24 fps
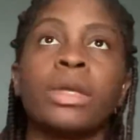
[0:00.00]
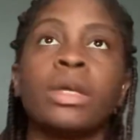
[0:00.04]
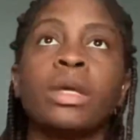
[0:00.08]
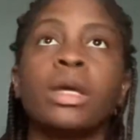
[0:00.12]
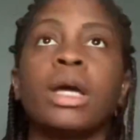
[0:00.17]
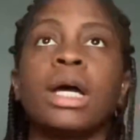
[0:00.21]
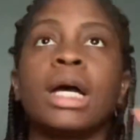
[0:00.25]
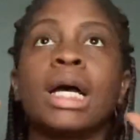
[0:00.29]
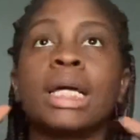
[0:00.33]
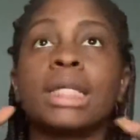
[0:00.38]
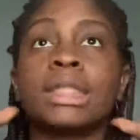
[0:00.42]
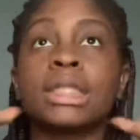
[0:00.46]

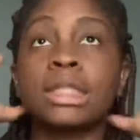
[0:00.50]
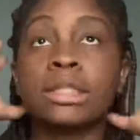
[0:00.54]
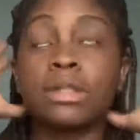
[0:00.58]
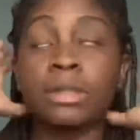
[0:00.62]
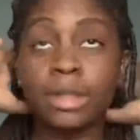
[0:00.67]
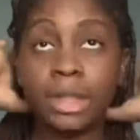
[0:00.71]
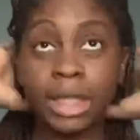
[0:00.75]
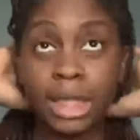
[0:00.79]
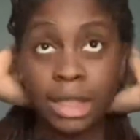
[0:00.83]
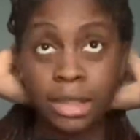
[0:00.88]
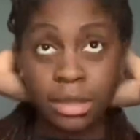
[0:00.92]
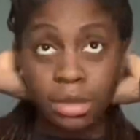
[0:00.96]
À titre
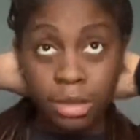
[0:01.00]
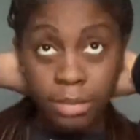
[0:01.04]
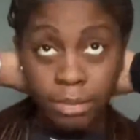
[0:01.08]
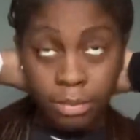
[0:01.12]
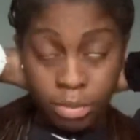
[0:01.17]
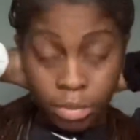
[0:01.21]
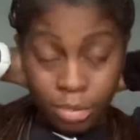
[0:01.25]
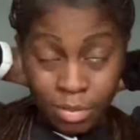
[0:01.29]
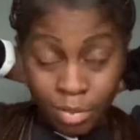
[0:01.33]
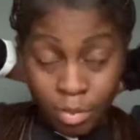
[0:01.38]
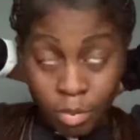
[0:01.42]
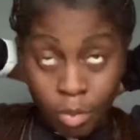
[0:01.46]
d'exemple,
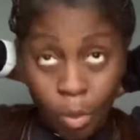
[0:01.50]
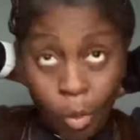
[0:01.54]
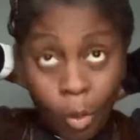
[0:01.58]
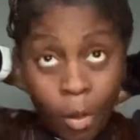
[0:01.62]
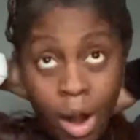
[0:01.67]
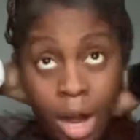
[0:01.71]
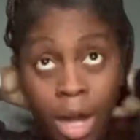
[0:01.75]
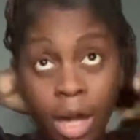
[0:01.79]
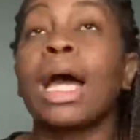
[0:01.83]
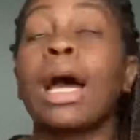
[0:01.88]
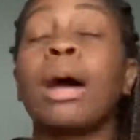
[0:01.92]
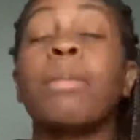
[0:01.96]

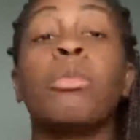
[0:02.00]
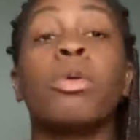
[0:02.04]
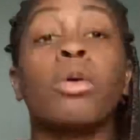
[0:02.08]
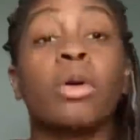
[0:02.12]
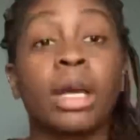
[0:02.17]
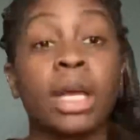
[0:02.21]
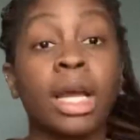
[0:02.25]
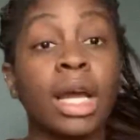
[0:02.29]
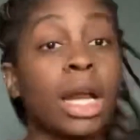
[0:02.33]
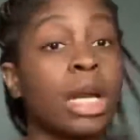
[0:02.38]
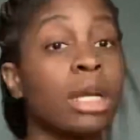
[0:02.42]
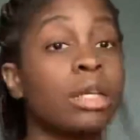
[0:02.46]
moi, à
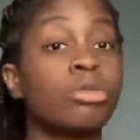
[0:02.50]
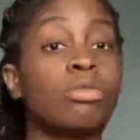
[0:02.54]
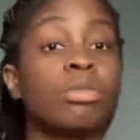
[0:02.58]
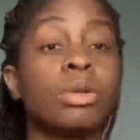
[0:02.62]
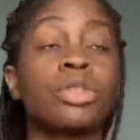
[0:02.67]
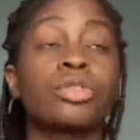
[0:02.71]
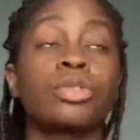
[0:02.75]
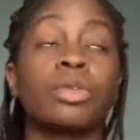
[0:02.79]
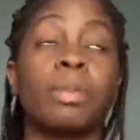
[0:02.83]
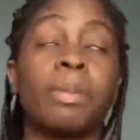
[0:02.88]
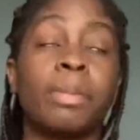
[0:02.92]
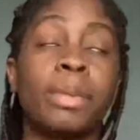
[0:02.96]
Montréal, moi,
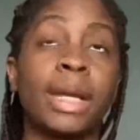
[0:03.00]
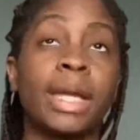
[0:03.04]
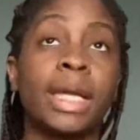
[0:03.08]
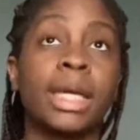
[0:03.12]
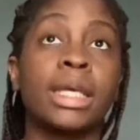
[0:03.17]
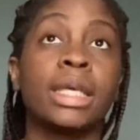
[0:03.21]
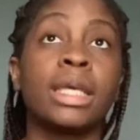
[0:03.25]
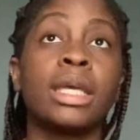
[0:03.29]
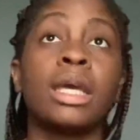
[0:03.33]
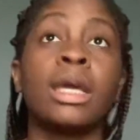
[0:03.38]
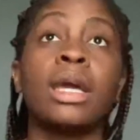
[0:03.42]
je paye